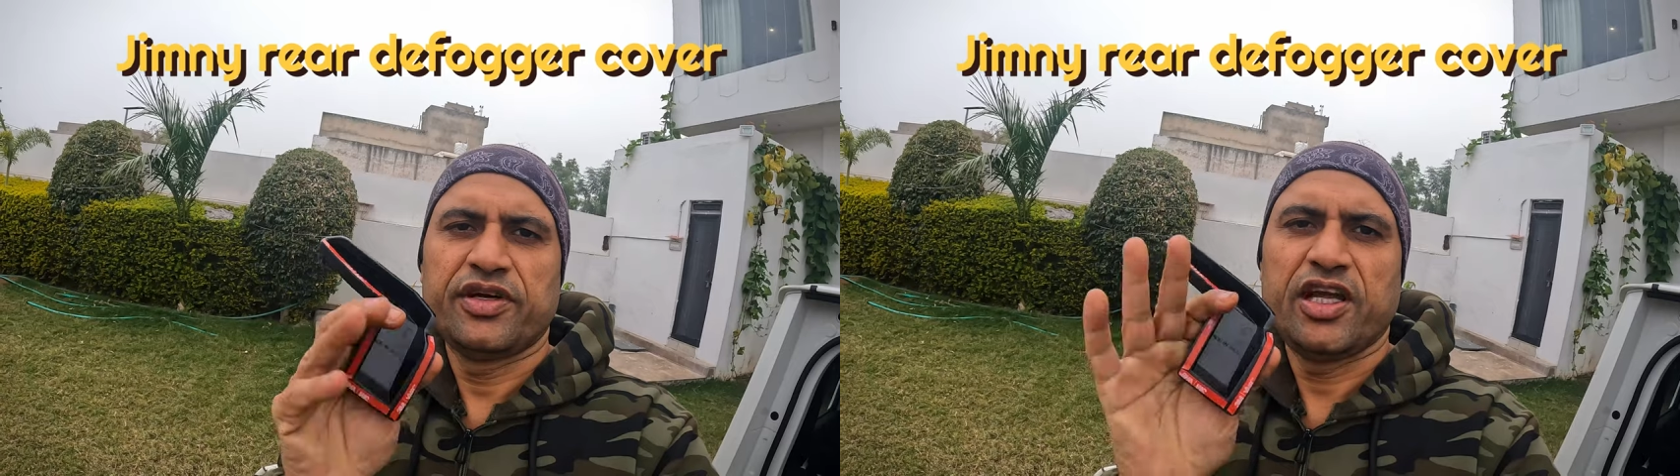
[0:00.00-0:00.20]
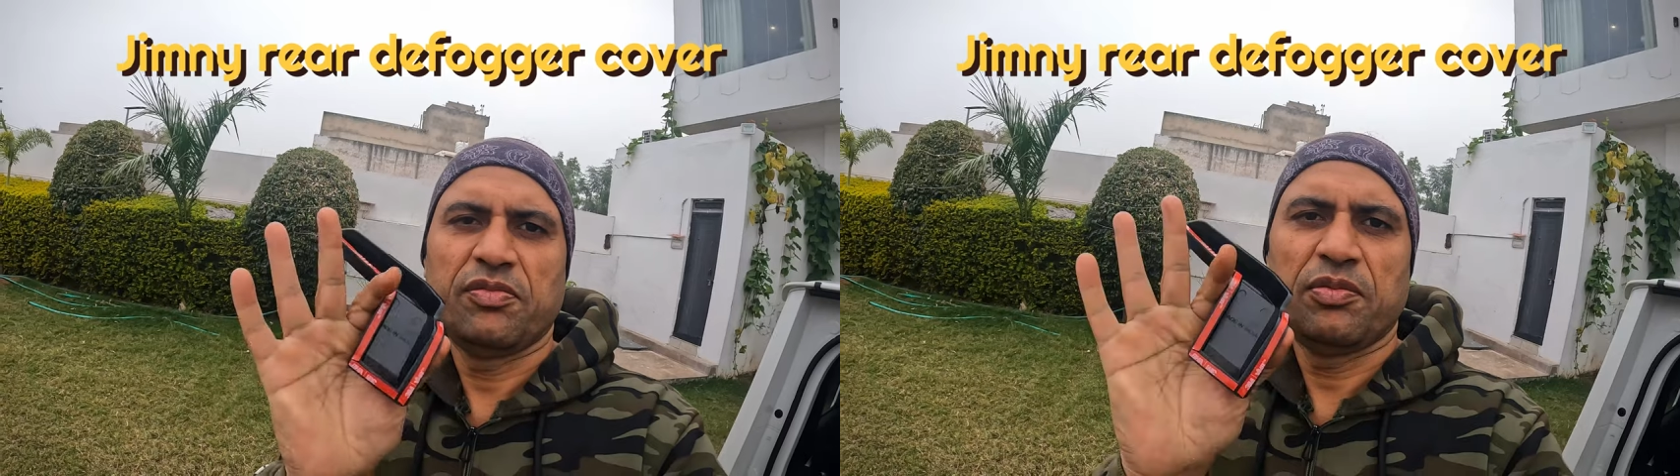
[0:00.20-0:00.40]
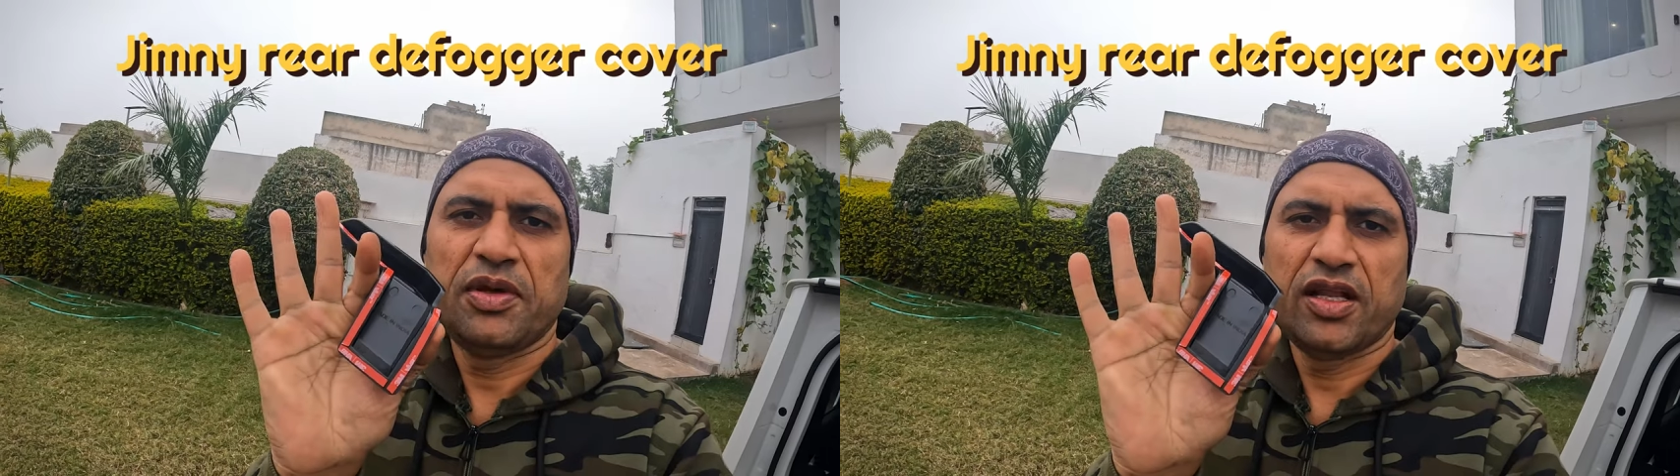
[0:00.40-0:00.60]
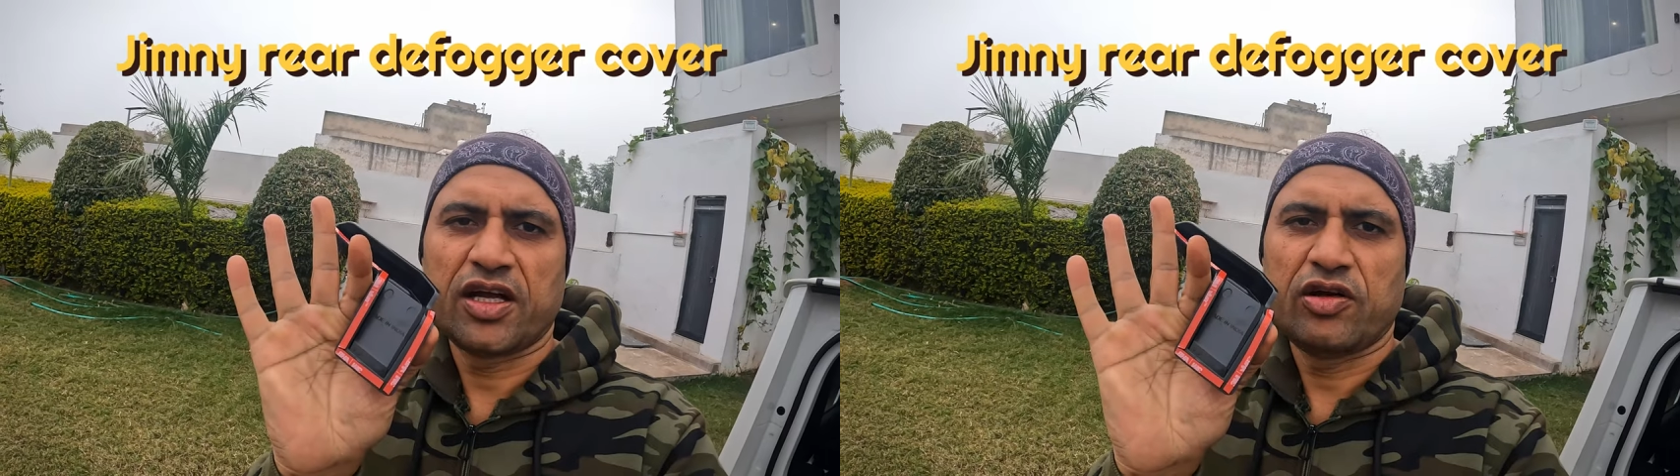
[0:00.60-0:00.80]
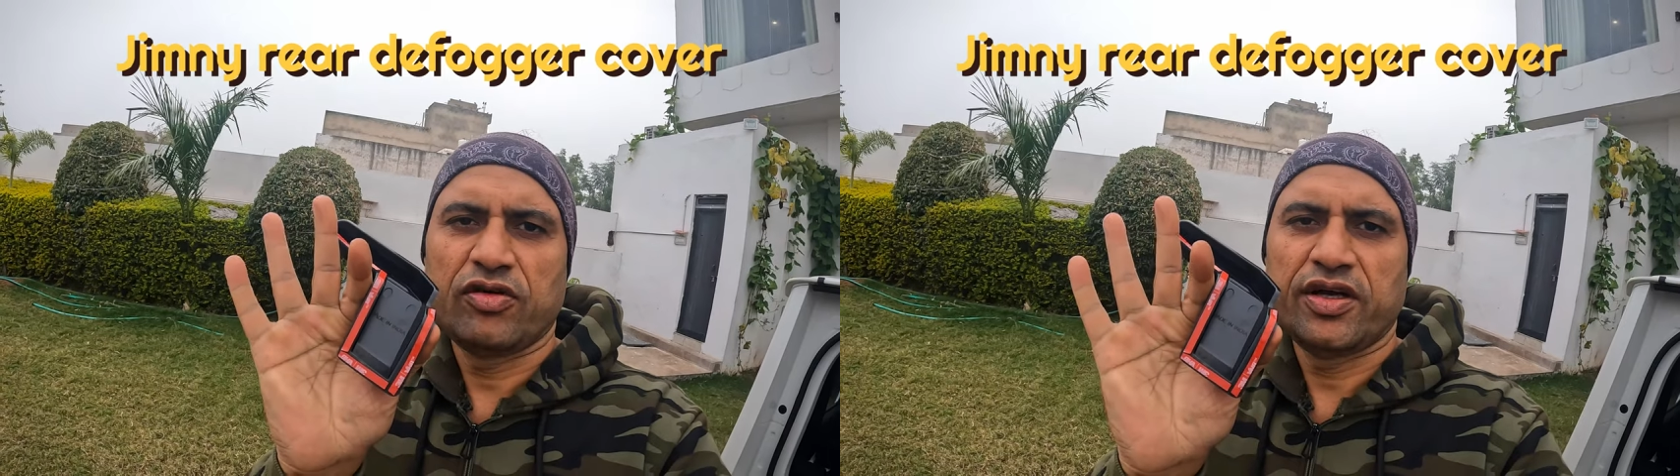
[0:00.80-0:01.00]
टेप भी
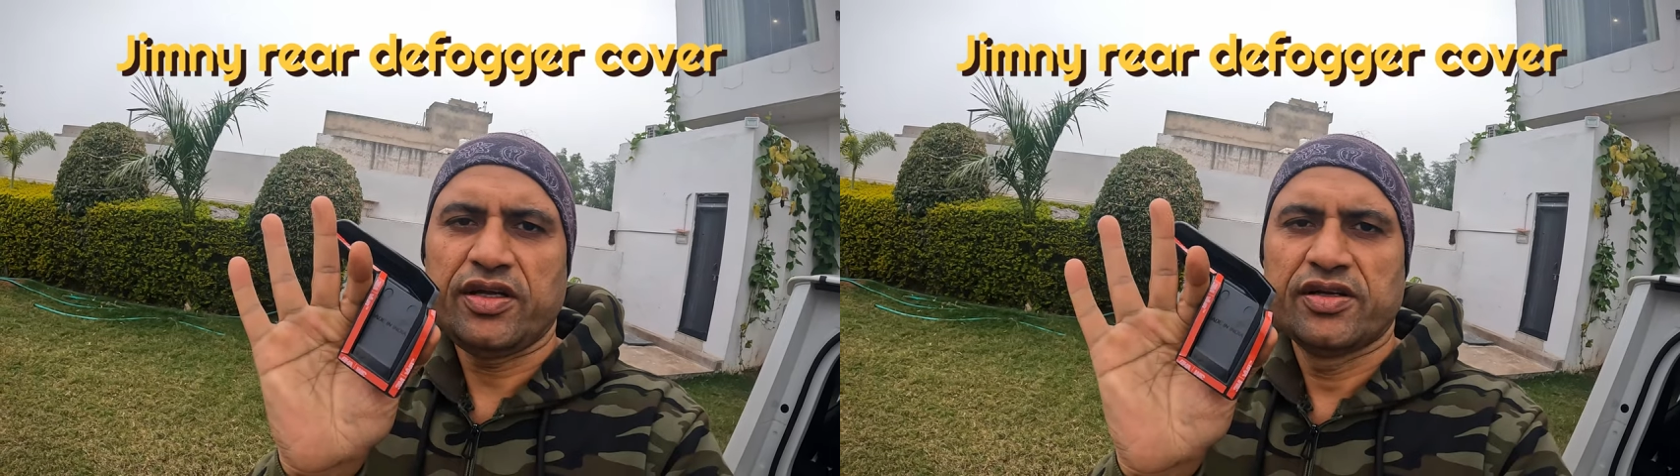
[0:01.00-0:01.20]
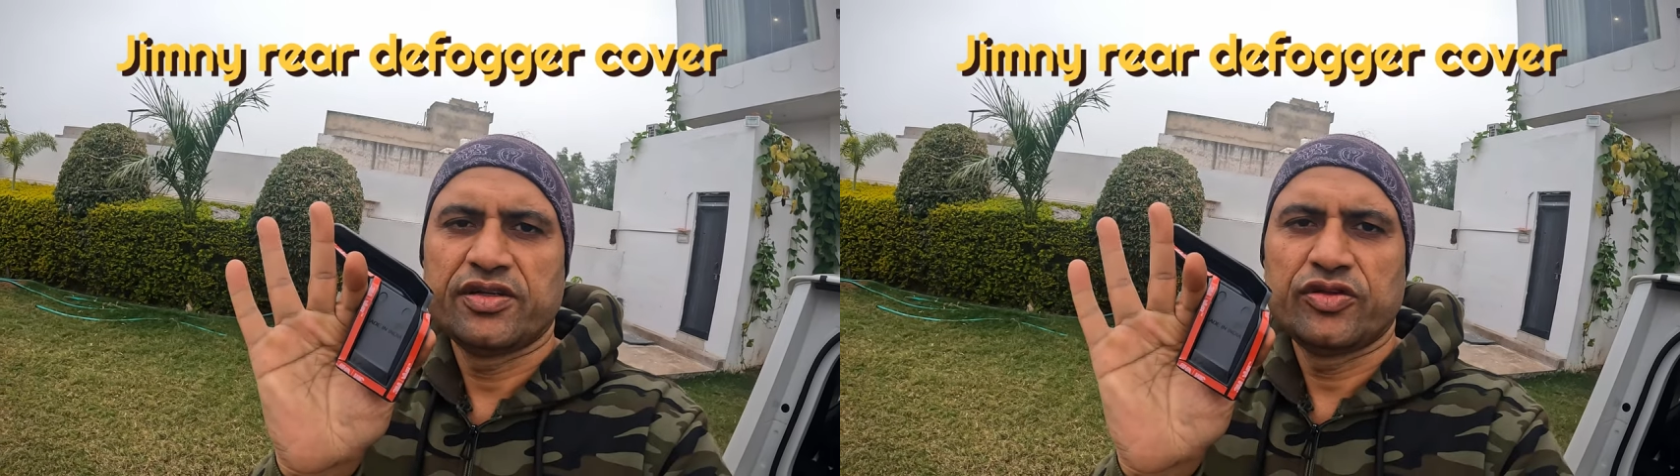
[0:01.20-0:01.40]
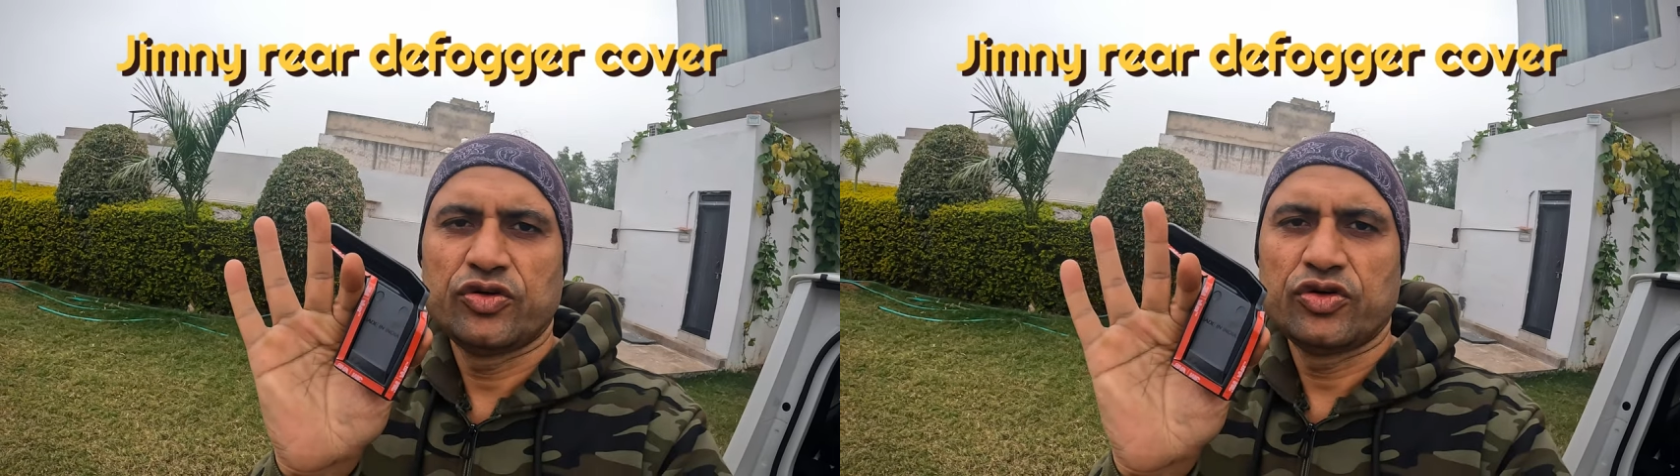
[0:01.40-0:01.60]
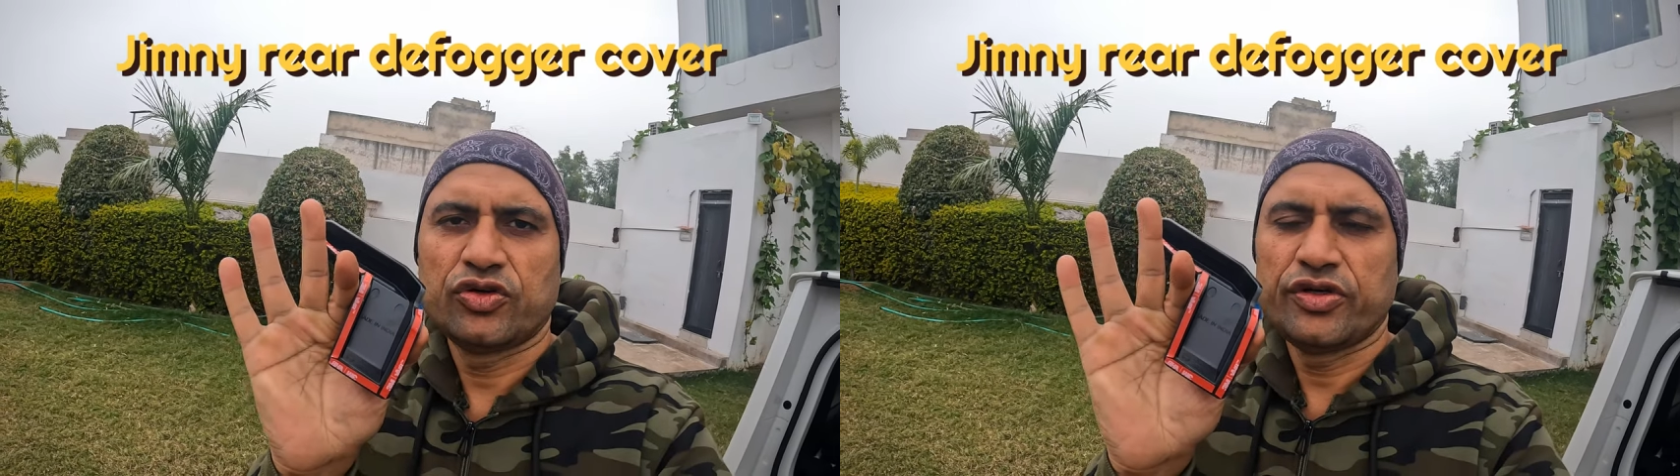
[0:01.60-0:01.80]
लगा हुआ है तो